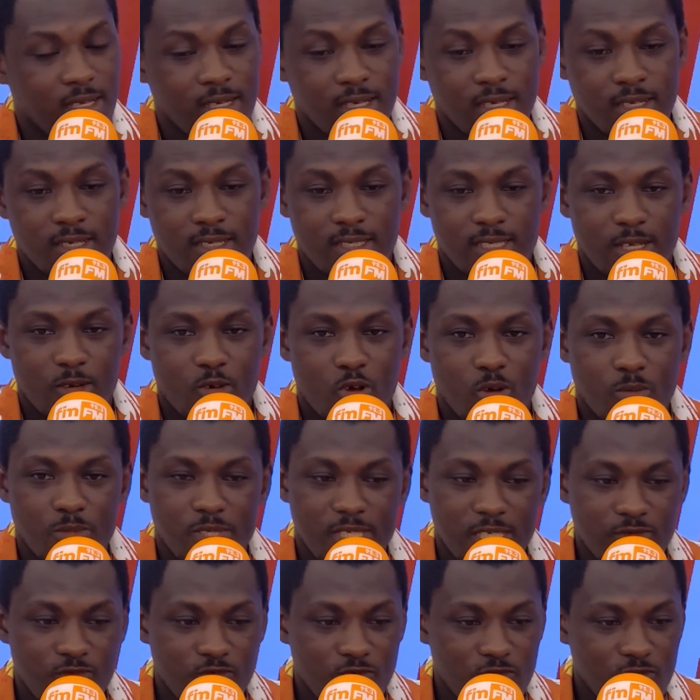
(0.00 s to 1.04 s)
c'est comme si
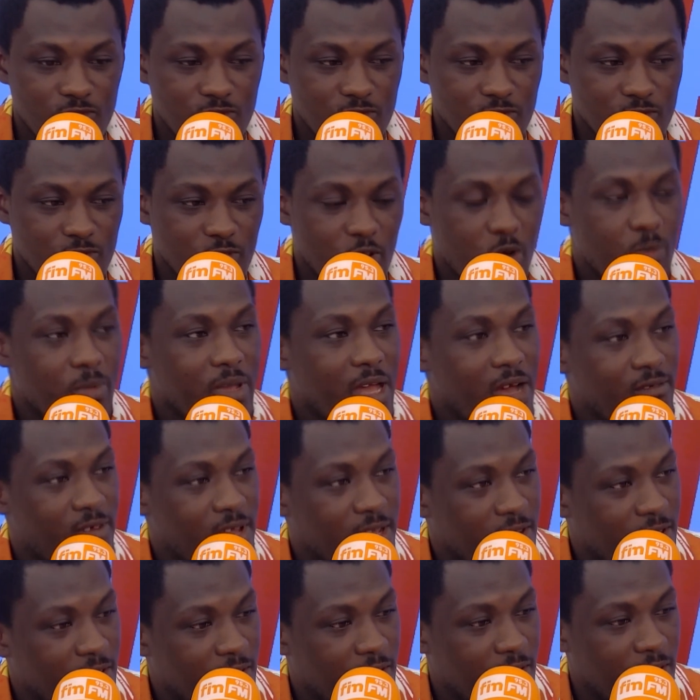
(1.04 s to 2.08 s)
vous dormiez avec
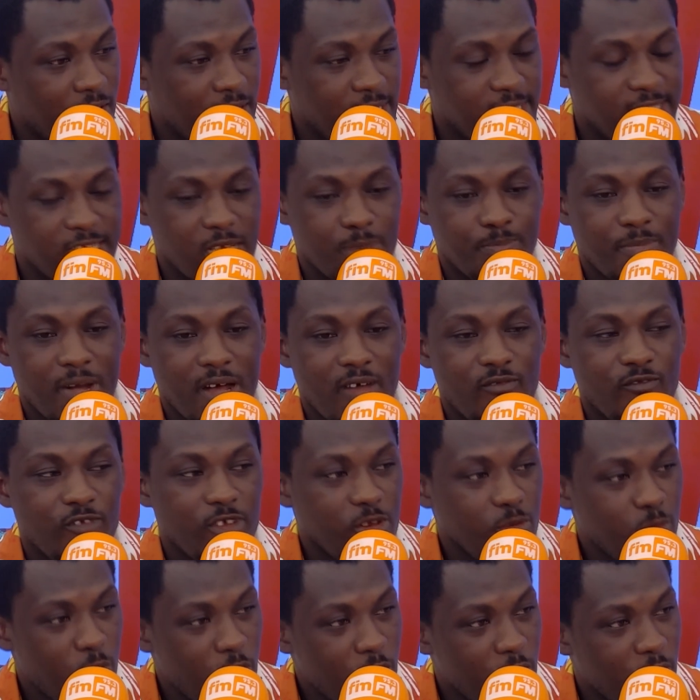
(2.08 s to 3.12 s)
euh, un serpent venimeux.